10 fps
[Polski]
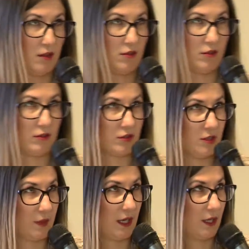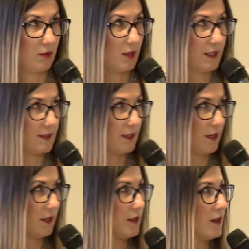no to szybka
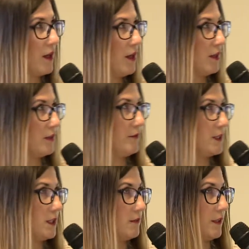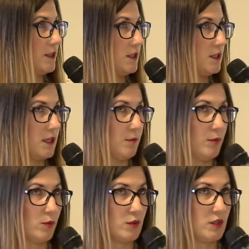kalkulacja. 220
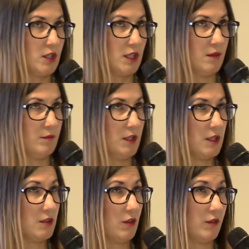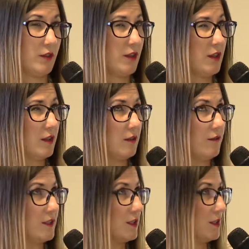plus 70,
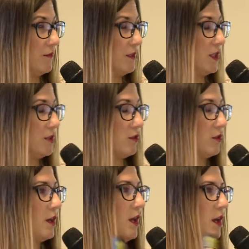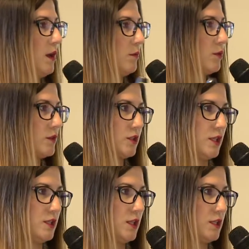290 plus
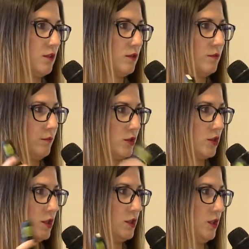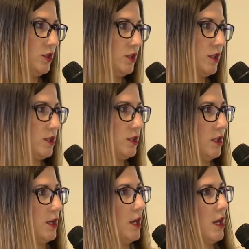60, bo 30 i
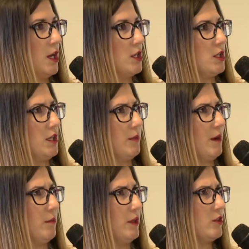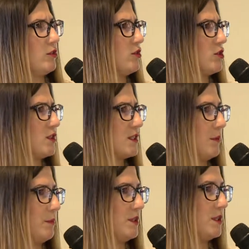30, czyli mamy
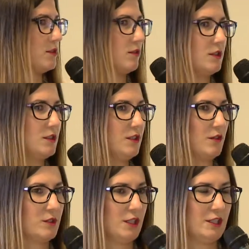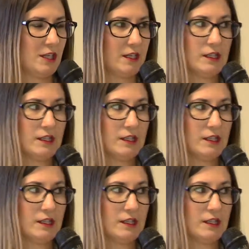350, jeśli dobrze liczę.